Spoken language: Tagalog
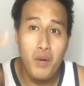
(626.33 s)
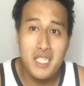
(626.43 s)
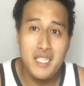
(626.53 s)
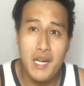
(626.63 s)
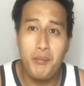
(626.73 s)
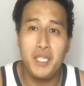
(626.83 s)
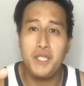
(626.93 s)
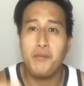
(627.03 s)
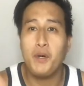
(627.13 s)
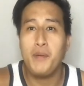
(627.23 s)
What's up,
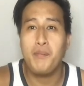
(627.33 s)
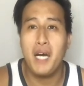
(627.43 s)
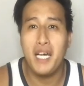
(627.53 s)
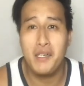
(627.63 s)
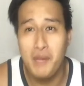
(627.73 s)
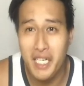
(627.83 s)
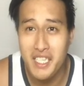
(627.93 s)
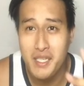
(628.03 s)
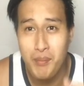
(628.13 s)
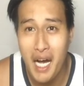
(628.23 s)
it's boy? Paring Mark
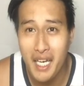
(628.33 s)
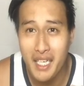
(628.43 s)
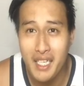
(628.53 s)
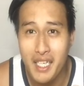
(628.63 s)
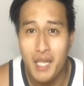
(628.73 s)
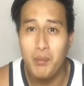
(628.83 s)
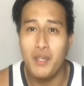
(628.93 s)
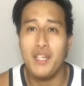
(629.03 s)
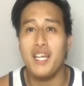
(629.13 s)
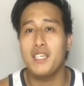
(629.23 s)
is back in again
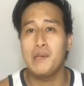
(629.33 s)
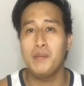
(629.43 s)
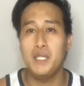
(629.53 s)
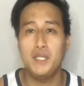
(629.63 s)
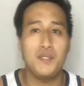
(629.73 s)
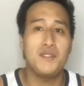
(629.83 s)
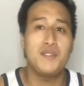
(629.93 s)
for another video.